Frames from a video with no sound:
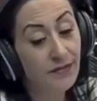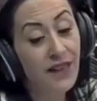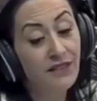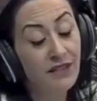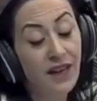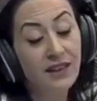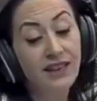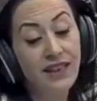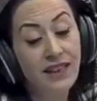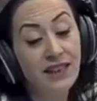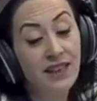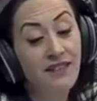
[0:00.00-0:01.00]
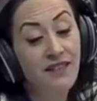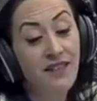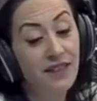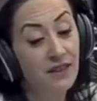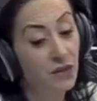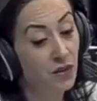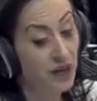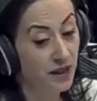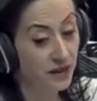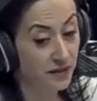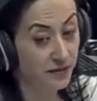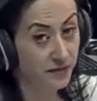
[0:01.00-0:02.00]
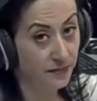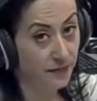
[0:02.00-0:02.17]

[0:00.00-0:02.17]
Ben vaktiyle kefen soyardım.